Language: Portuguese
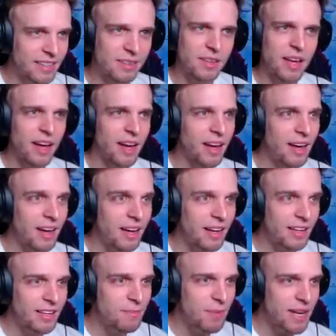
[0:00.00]
Aqui.
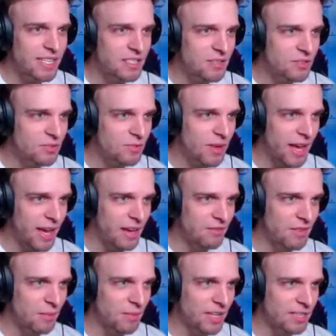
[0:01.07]
Ah, aqui parece
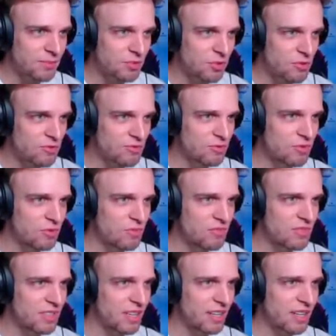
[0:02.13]
erva mesmo de
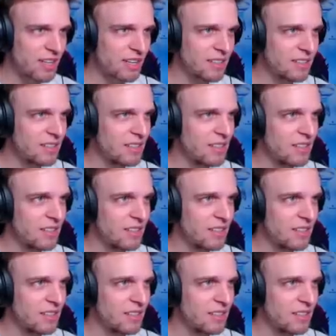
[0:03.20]
consumo, sei lá.